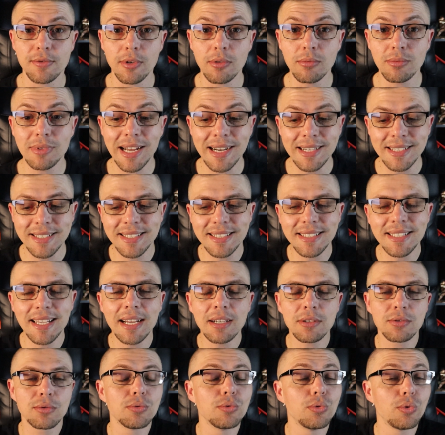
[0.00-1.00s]
vão dar
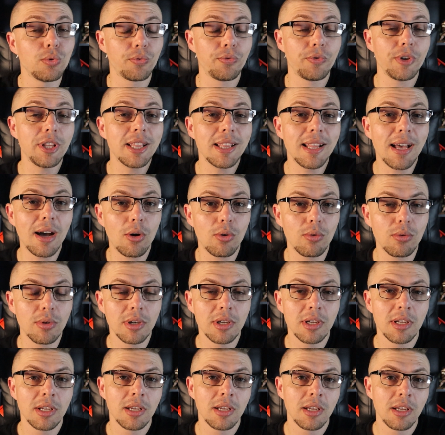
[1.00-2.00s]
certo no
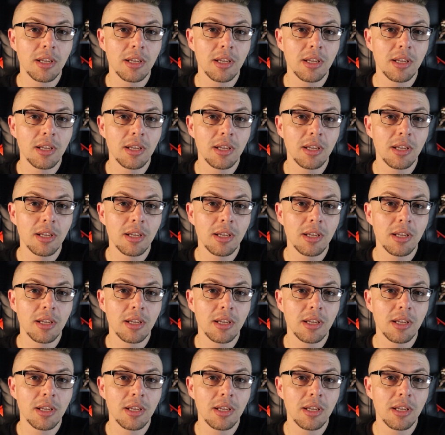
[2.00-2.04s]
final.